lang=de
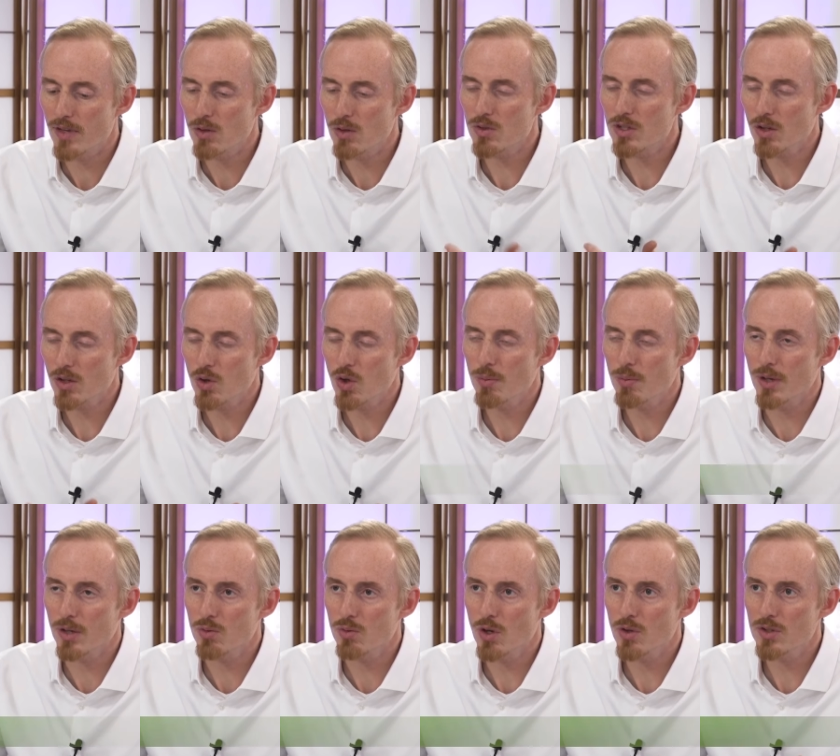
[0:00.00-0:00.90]
wenn unser
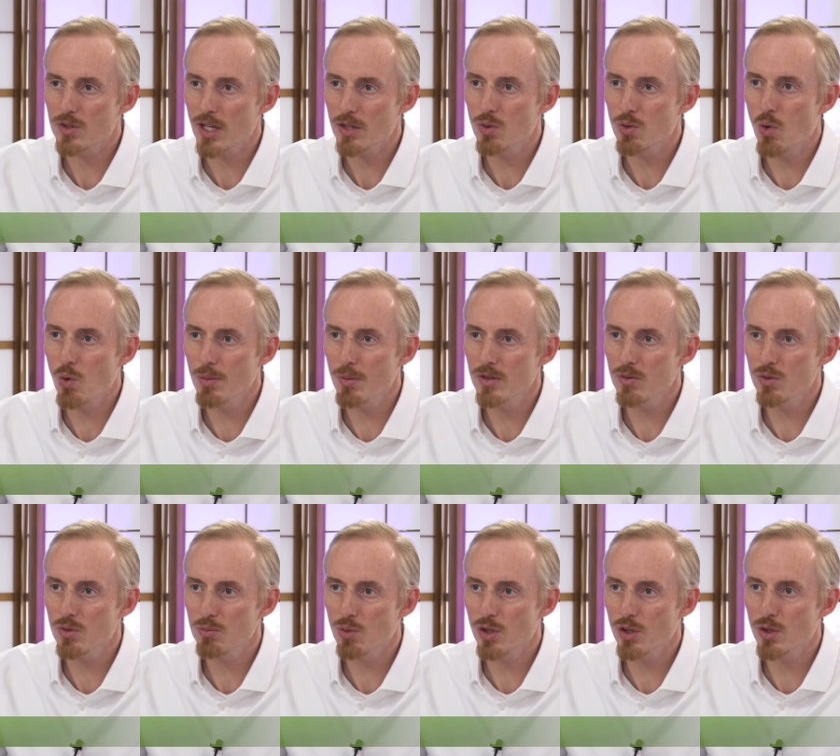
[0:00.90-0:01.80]
Körper nur aus
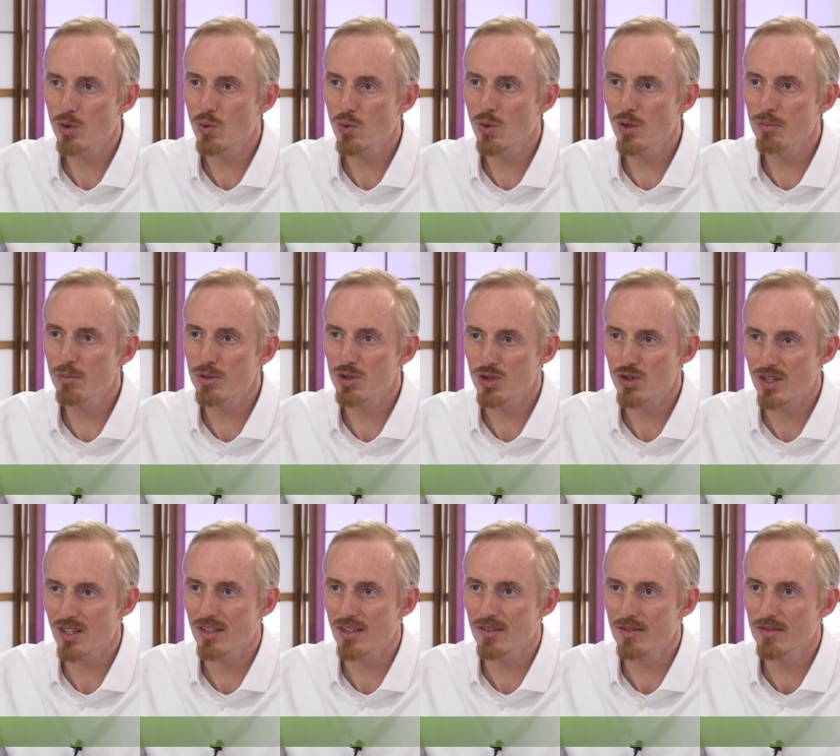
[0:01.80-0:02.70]
Atomen und Molekülen
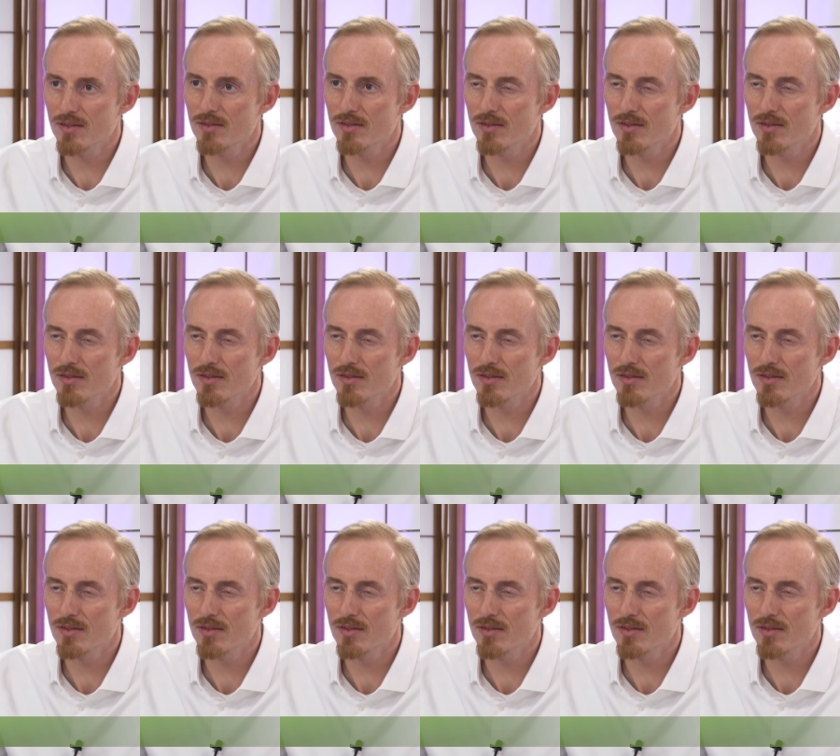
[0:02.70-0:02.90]
besteht,